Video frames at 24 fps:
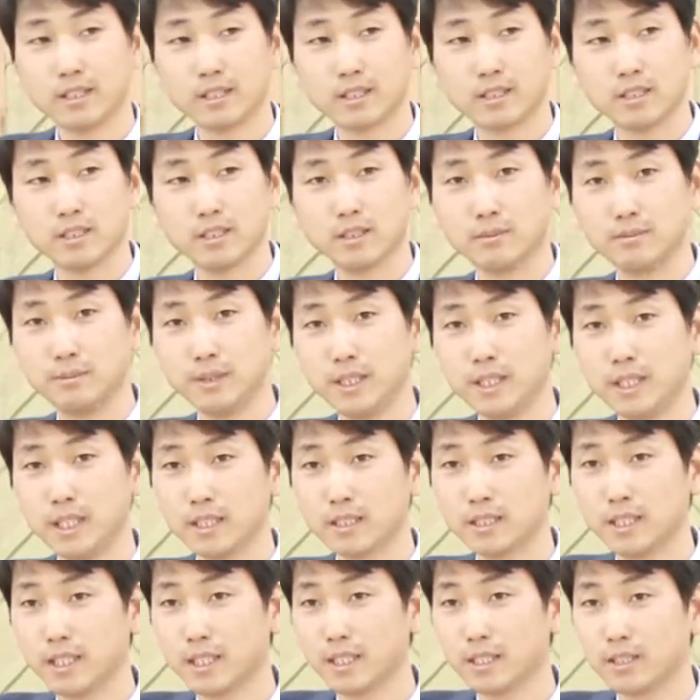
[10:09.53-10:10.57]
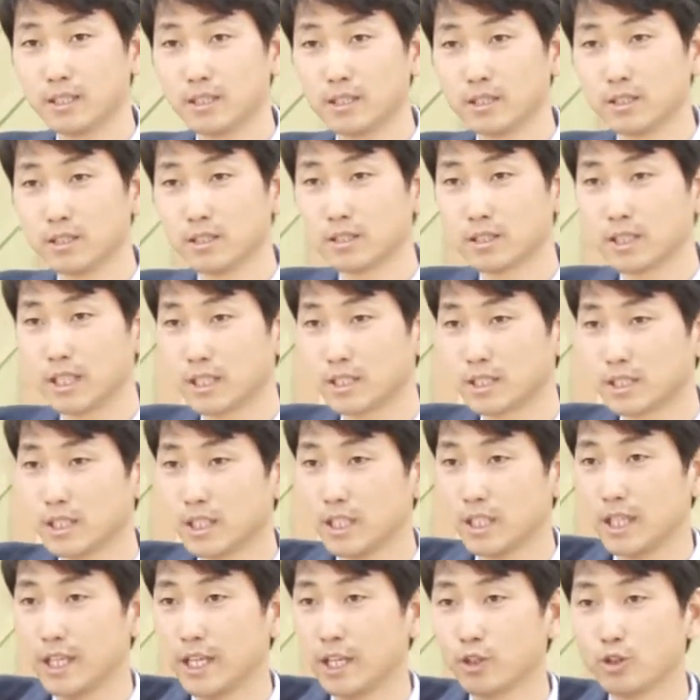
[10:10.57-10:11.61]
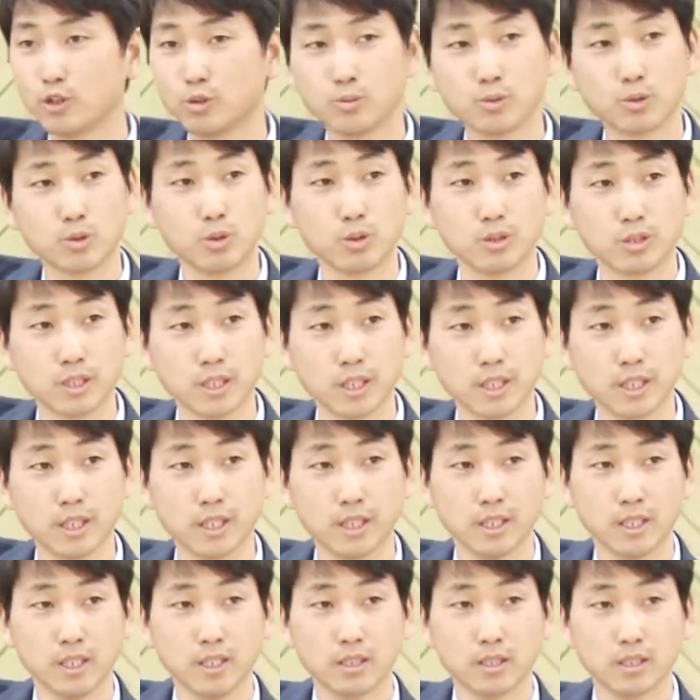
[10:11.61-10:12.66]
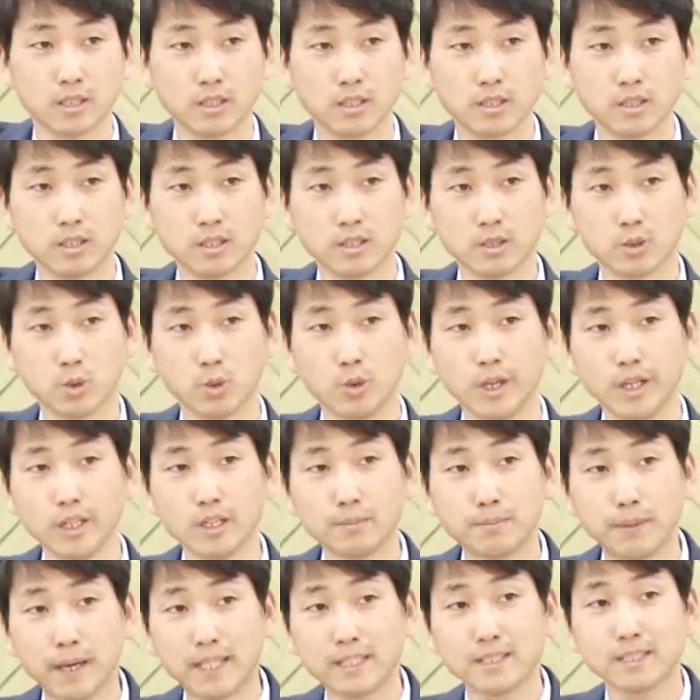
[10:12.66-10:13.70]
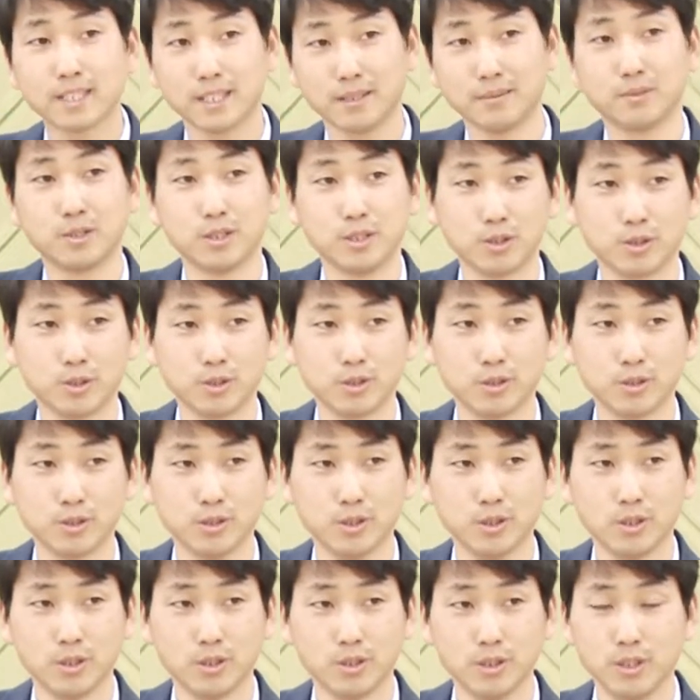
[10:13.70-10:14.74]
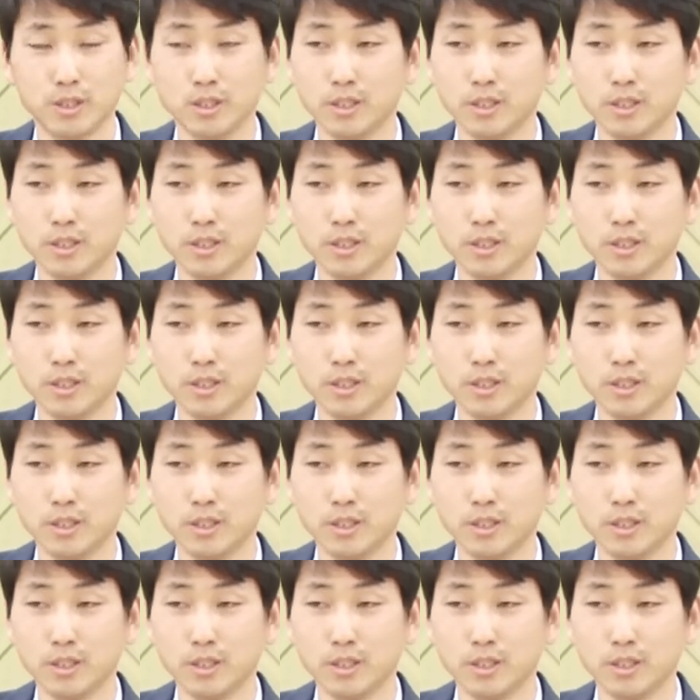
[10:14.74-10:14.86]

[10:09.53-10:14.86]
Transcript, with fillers: 그 미디안 상인들은 그 당시에 애굽으로 이제 그 노예를 파는 사람들이었거든요.